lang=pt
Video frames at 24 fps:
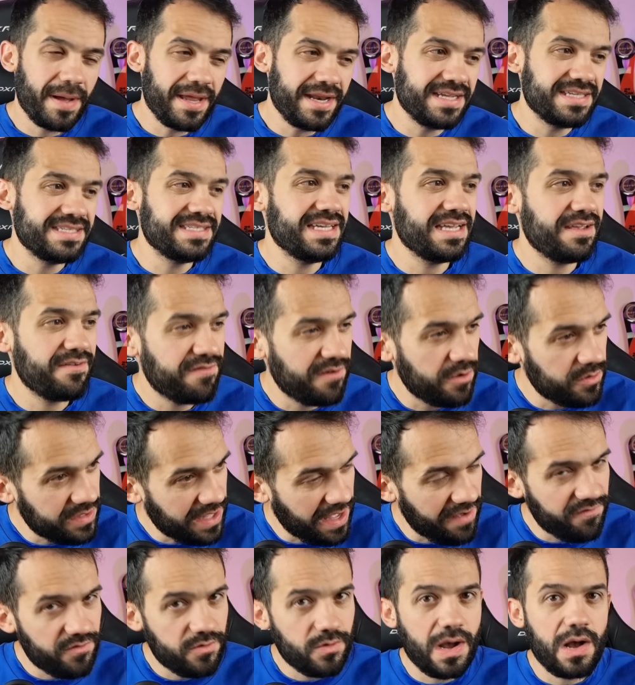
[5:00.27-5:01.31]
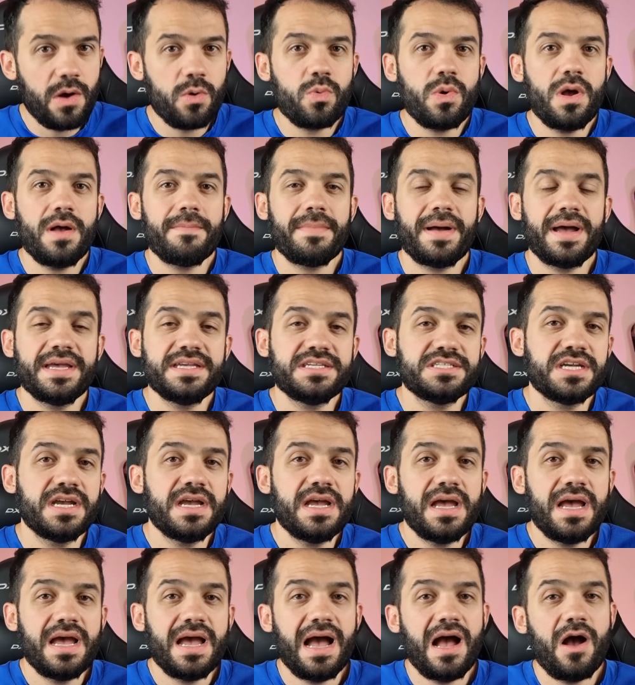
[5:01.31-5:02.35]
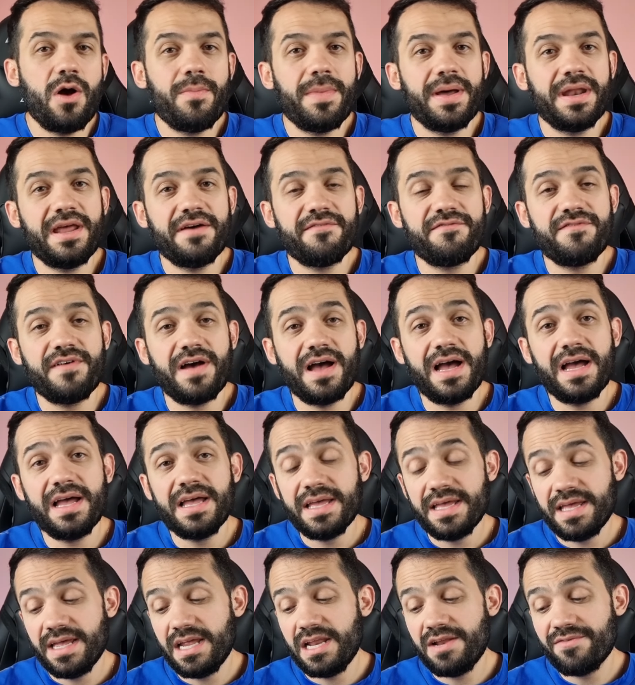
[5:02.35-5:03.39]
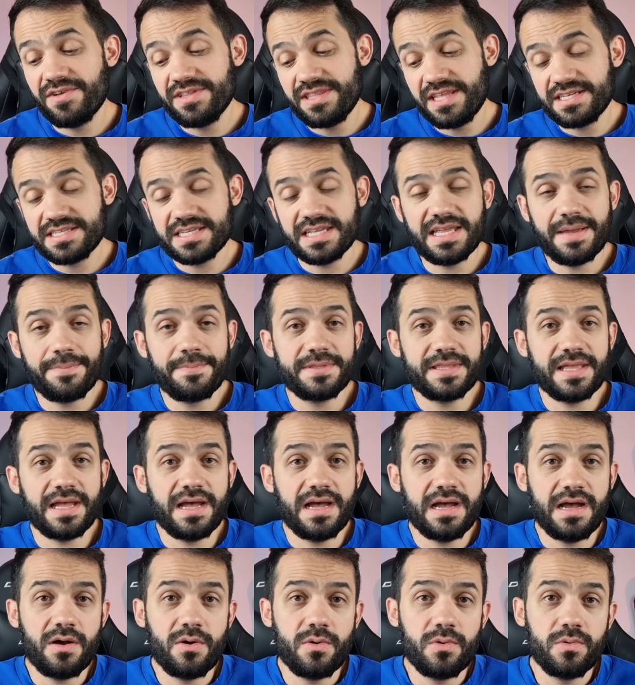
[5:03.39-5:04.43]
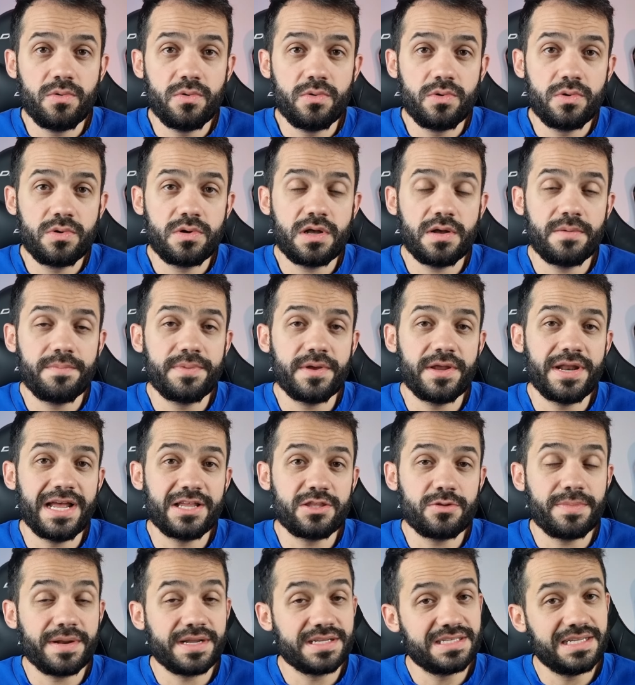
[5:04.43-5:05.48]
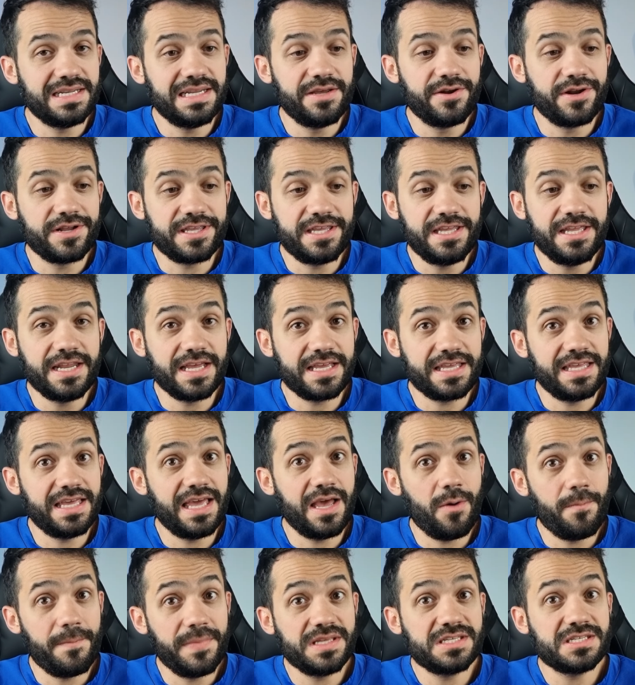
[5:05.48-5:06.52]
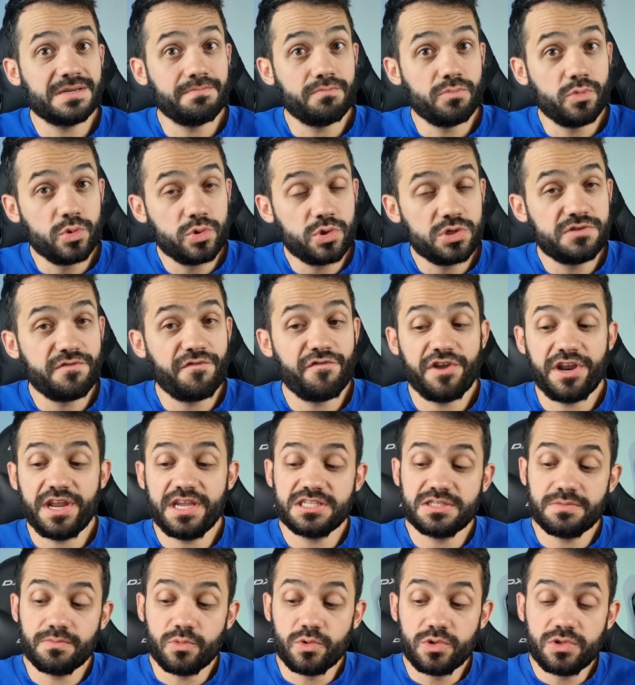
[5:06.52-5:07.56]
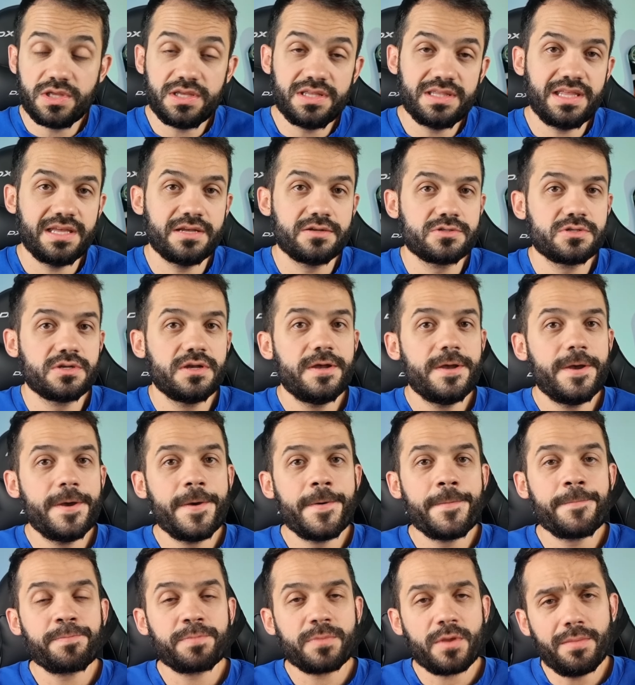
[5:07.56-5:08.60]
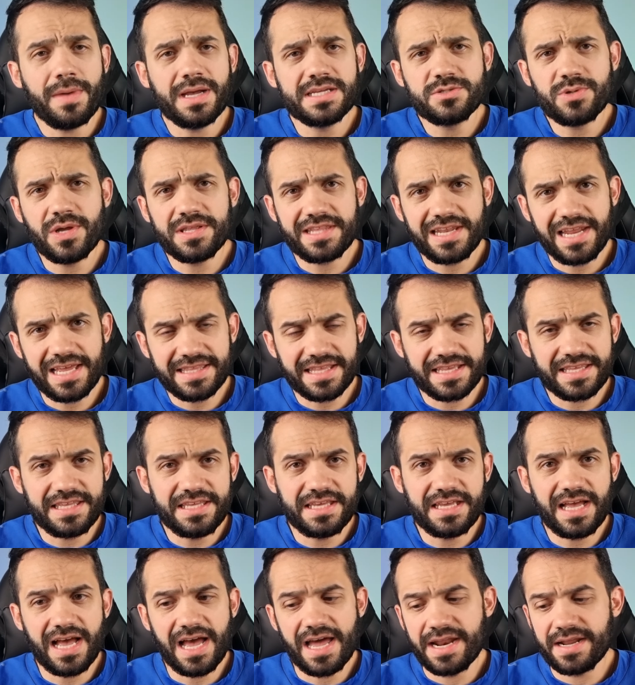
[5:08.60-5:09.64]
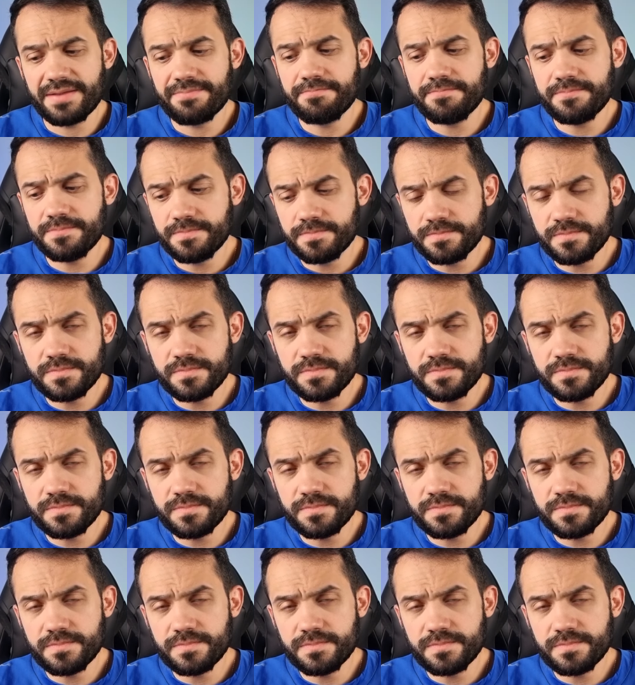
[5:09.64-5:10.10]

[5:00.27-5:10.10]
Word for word: parecia que faltava um algo a mais ao Manafá. Ele vai ter que se adaptar ao Campeonato Brasileiro aqui, né? Que realmente é muito diferente, muito intenso. Mas é um atleta que, cara,